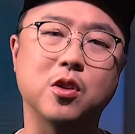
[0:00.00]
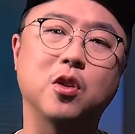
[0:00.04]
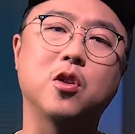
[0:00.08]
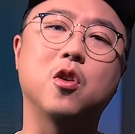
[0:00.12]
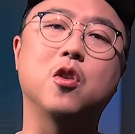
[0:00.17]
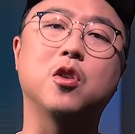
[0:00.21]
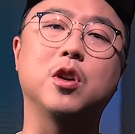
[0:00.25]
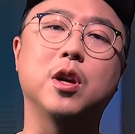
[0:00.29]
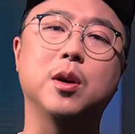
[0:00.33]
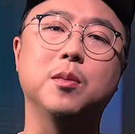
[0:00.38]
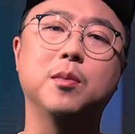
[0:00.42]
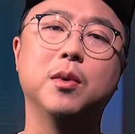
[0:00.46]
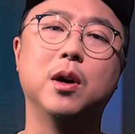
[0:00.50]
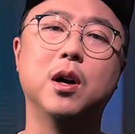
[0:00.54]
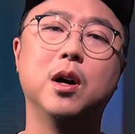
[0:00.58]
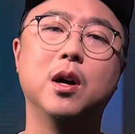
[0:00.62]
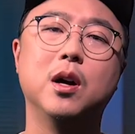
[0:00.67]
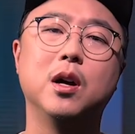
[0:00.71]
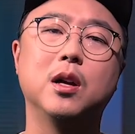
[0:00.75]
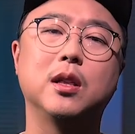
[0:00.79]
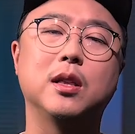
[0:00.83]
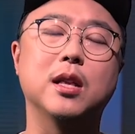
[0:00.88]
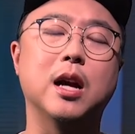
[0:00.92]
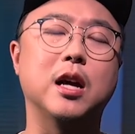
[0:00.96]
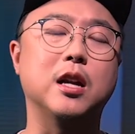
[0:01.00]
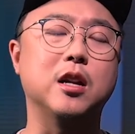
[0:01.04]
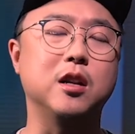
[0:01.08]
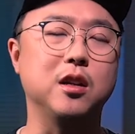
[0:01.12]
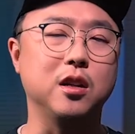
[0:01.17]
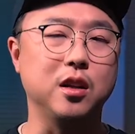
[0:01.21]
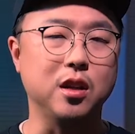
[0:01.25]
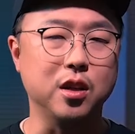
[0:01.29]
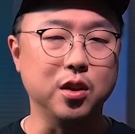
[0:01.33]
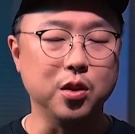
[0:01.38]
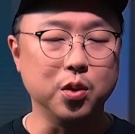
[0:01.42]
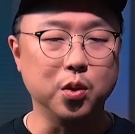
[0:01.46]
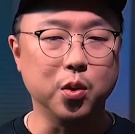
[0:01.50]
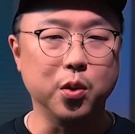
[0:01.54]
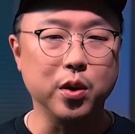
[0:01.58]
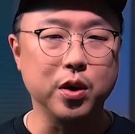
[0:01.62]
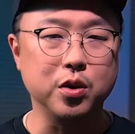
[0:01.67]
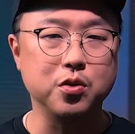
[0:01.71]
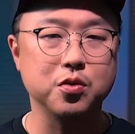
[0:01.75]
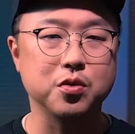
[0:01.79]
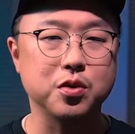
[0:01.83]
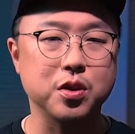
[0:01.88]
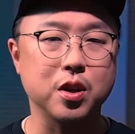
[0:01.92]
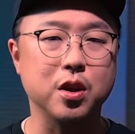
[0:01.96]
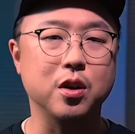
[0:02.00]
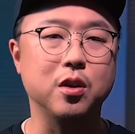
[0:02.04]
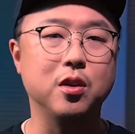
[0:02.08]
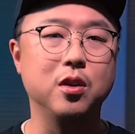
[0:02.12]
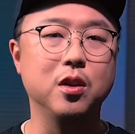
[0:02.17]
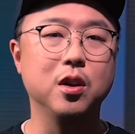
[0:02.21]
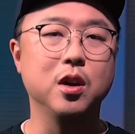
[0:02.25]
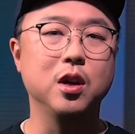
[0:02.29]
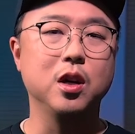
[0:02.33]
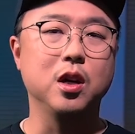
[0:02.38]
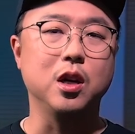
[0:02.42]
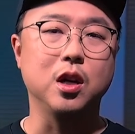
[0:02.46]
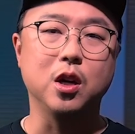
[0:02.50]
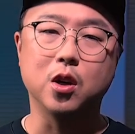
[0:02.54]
성령님 나를 인도해 주세요.